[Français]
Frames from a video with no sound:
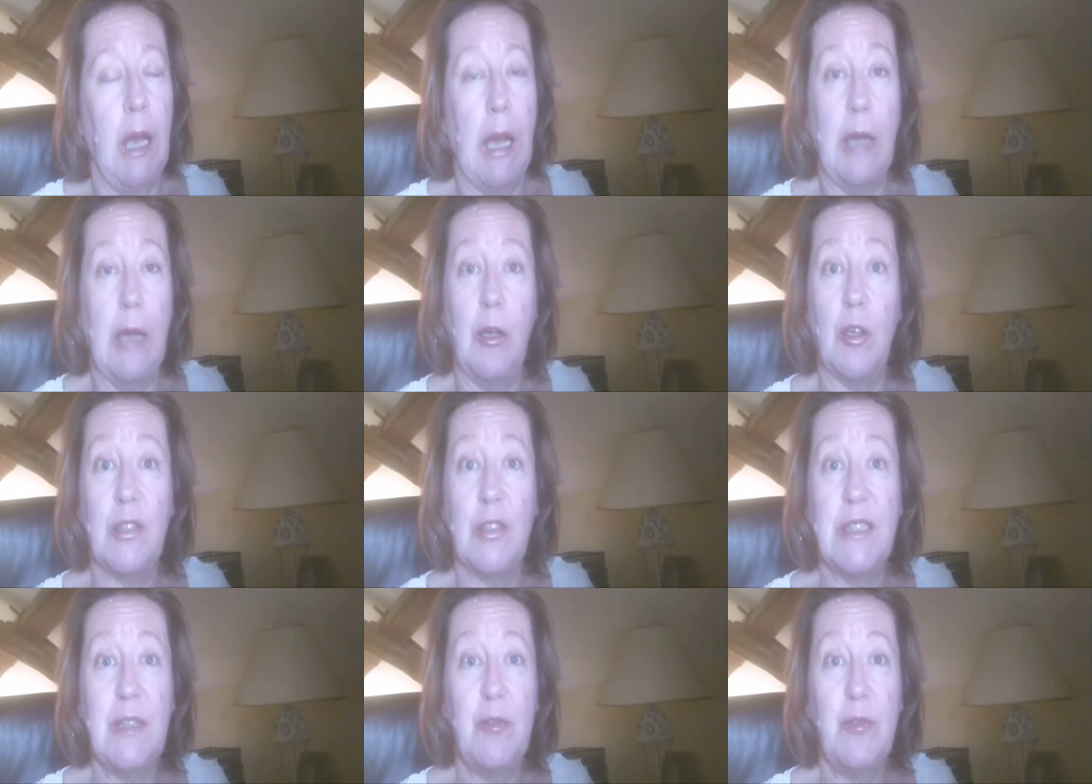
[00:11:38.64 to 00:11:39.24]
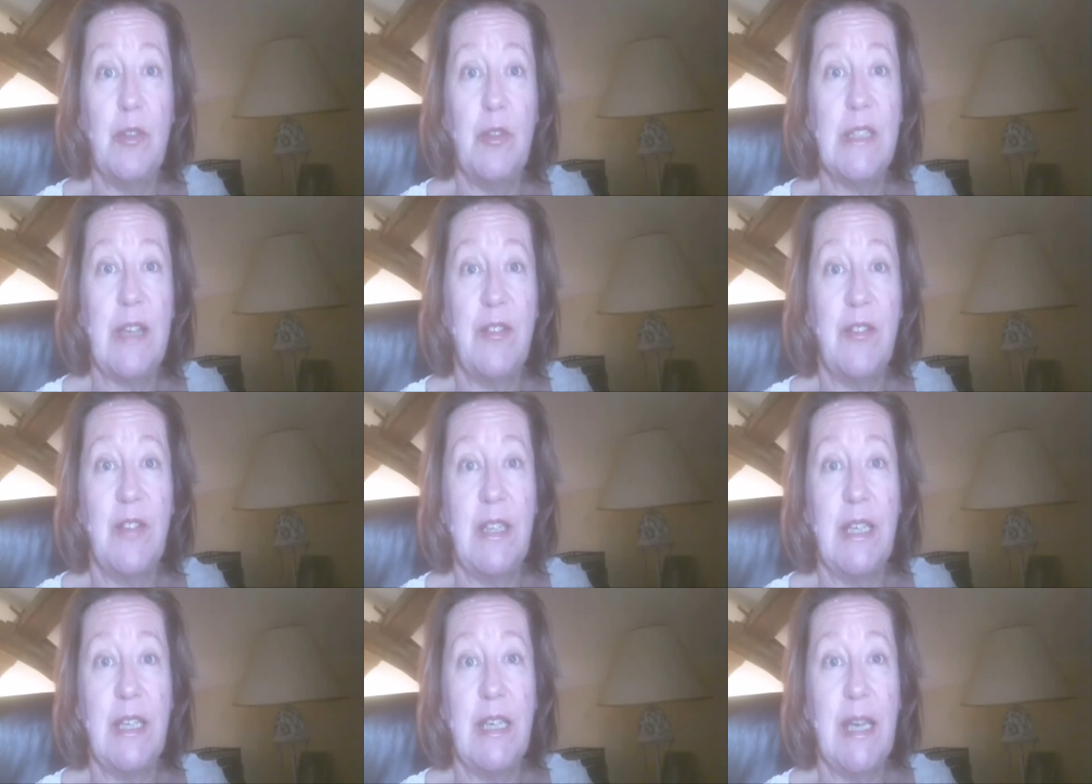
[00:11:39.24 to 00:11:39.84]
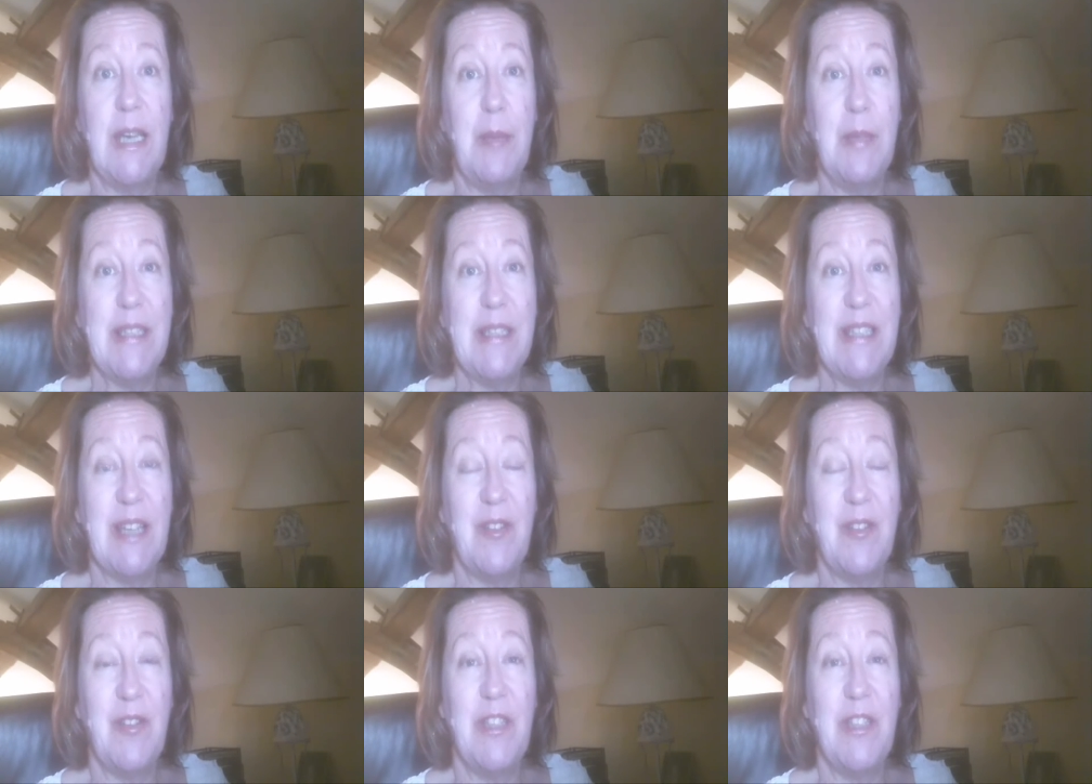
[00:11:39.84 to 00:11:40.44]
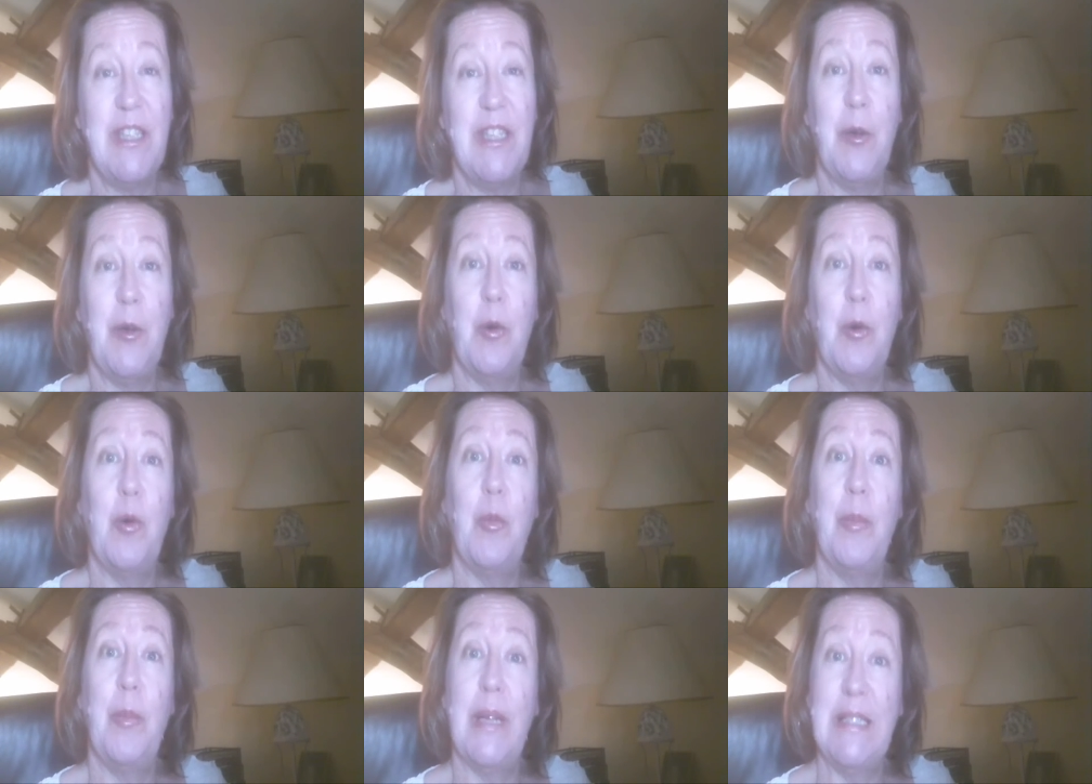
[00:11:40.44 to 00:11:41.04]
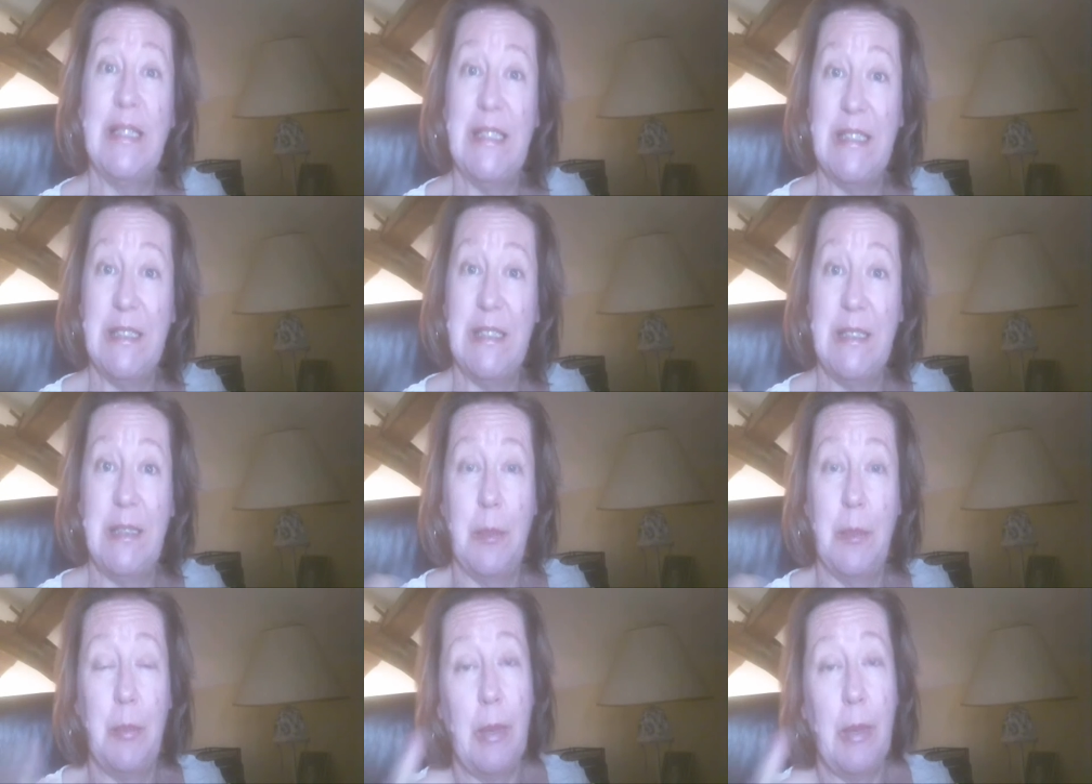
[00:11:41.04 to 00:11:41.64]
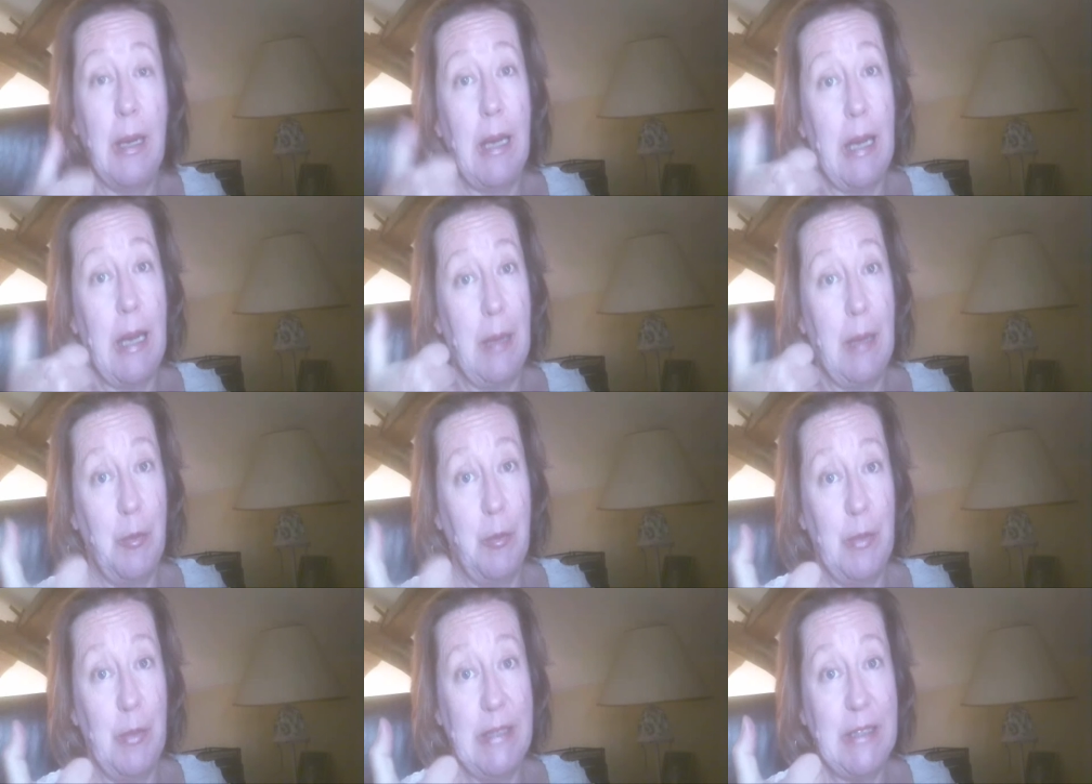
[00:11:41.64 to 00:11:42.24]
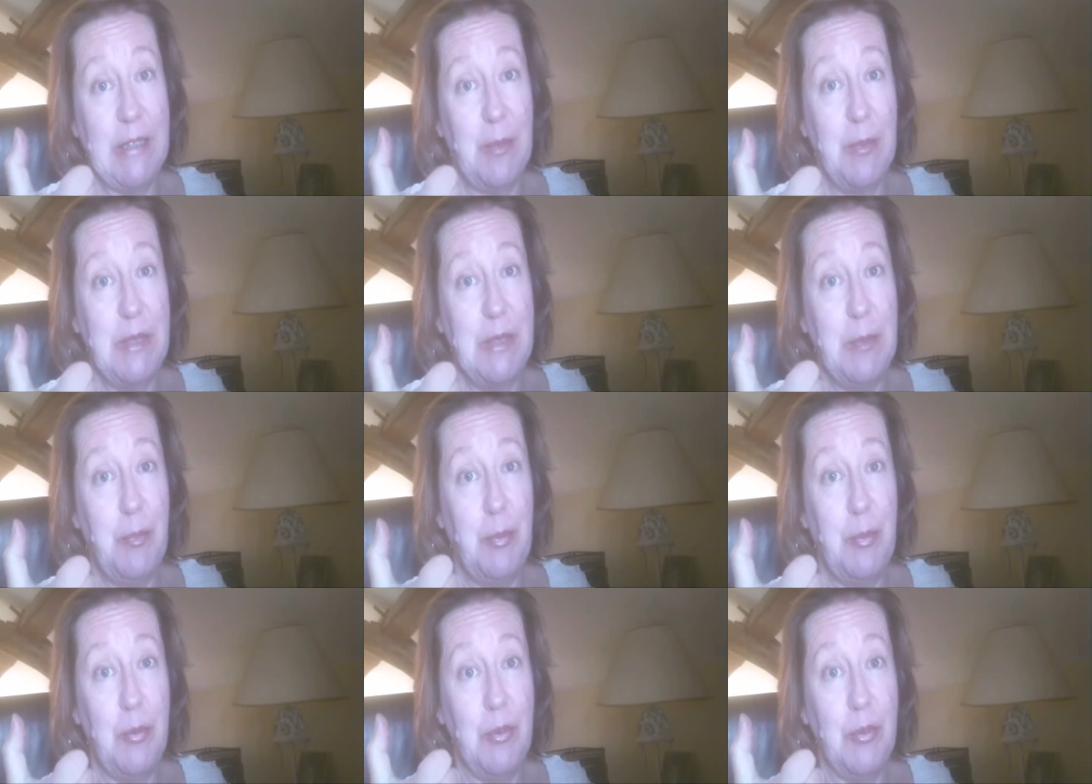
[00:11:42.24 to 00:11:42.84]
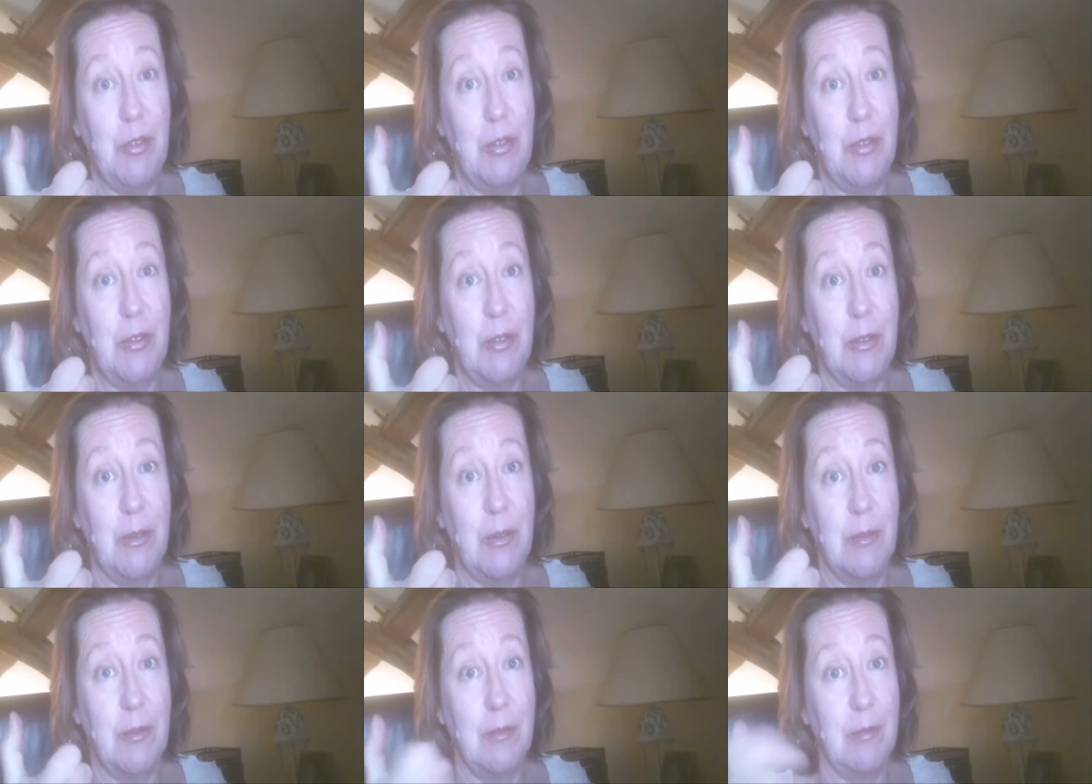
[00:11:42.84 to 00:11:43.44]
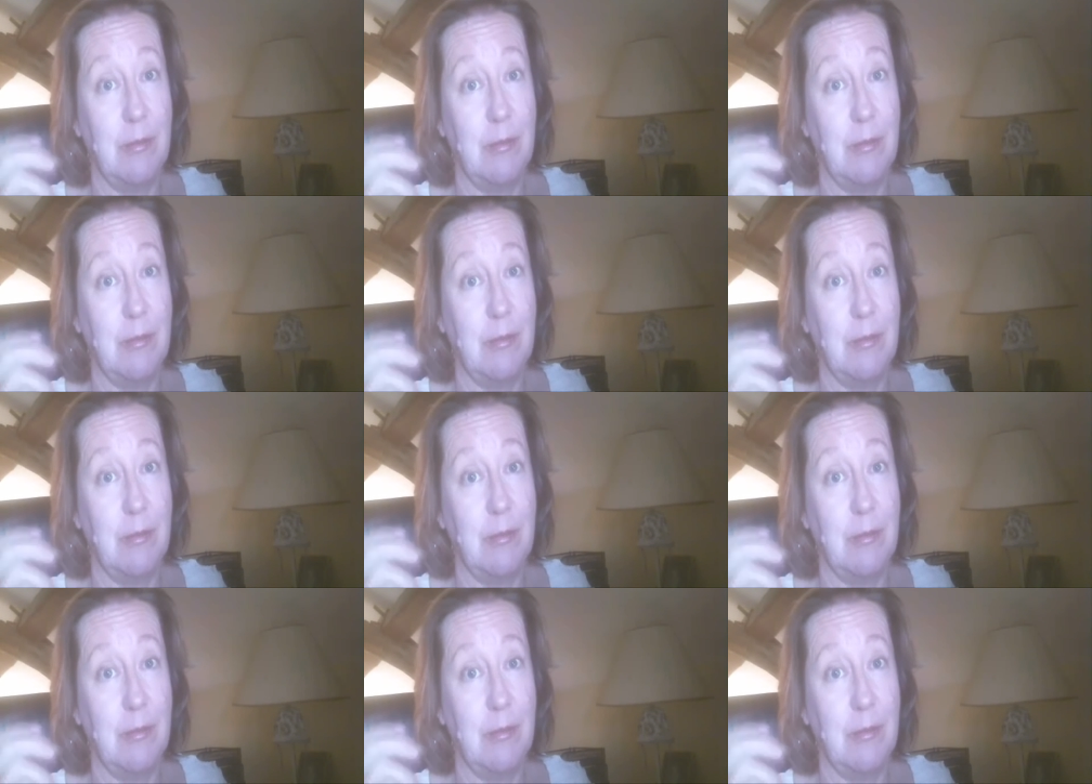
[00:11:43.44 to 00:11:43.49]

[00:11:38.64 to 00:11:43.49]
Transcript: Alors, si vous avez aimé cette vidéo, ben, n'hésitez pas à me mettre un petit pouce.